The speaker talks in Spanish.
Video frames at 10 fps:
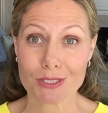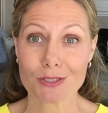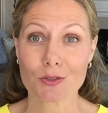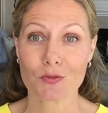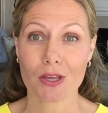veces
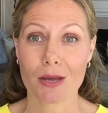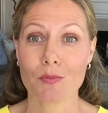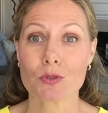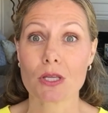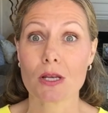nos
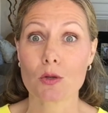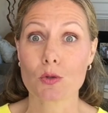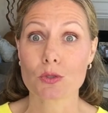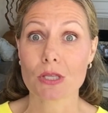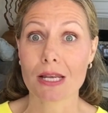fijamos en
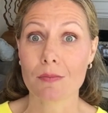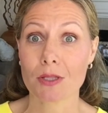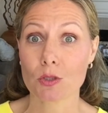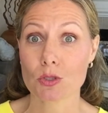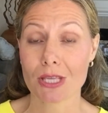los
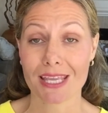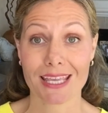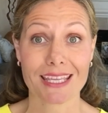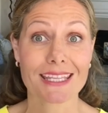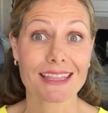alimentos que hay
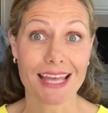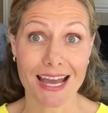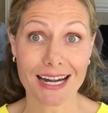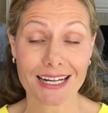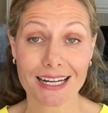que
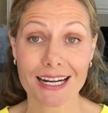quitar,